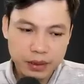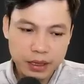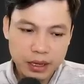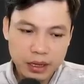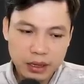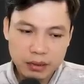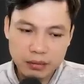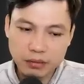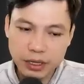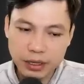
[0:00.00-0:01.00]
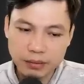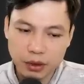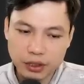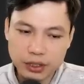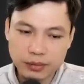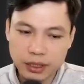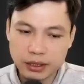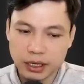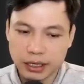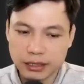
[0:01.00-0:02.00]
Khi sống ở một nơi nặng âm
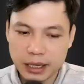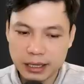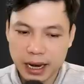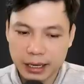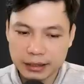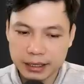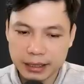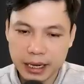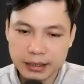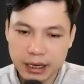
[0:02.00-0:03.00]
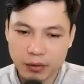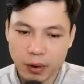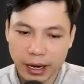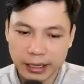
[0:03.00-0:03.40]
khí, gia đình thường lục đục.